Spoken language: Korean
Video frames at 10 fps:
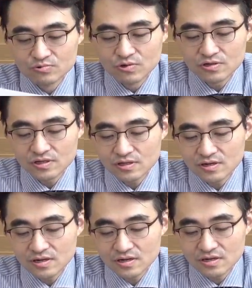9월 1일
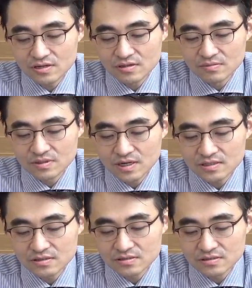
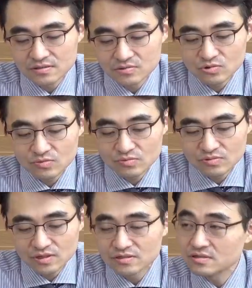날까지는 좀
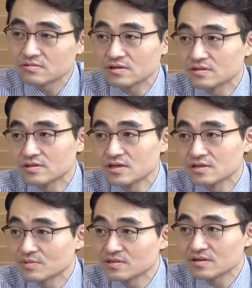괜찮을 것 같아요. 이게
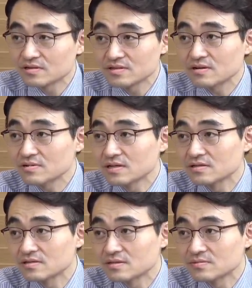이벤트가 끝난 건
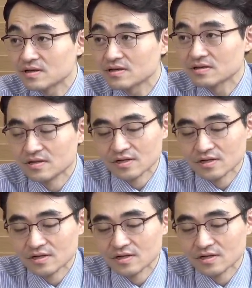아니기 때문에 네.